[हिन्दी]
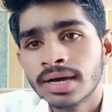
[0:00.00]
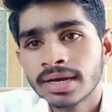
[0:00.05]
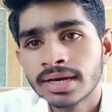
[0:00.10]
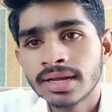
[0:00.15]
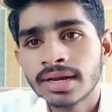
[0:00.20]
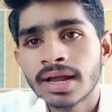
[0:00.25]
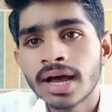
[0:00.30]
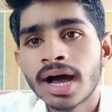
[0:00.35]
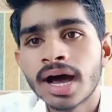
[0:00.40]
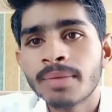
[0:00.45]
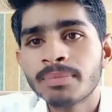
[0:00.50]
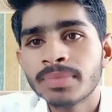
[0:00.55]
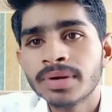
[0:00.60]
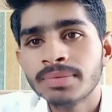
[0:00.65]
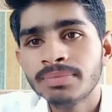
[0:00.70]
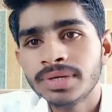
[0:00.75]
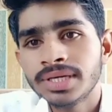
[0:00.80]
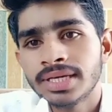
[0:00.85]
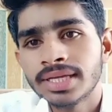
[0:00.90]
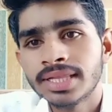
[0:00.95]
अगर
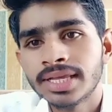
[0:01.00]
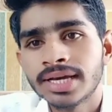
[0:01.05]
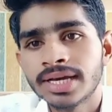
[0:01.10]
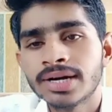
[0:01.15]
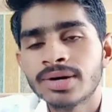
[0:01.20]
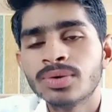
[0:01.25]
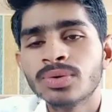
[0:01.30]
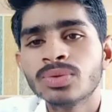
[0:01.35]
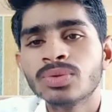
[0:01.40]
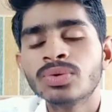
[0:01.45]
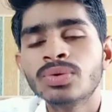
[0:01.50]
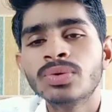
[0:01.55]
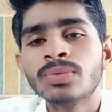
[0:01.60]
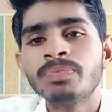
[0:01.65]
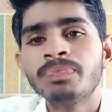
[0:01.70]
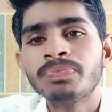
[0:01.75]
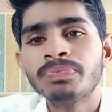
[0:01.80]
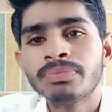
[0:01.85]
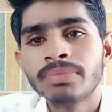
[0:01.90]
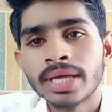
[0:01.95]
आपने भी ये देखा हो तो
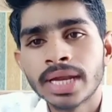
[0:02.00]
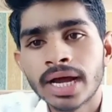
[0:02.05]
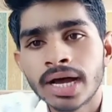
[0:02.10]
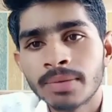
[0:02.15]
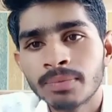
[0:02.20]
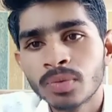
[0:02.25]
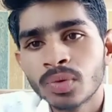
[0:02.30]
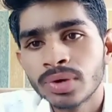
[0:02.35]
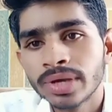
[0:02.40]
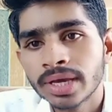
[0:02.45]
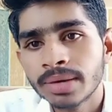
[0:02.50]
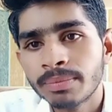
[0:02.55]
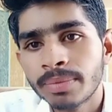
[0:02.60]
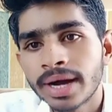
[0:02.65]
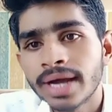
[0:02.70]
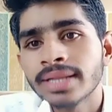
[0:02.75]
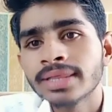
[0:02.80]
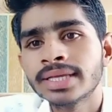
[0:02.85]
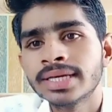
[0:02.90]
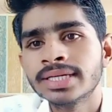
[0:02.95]
मेरा आपको एक
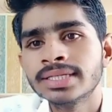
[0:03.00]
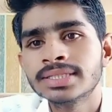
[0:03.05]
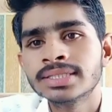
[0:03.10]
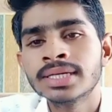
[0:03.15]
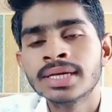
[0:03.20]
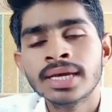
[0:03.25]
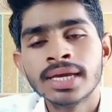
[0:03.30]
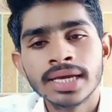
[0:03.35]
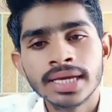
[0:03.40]
बार थैंक्स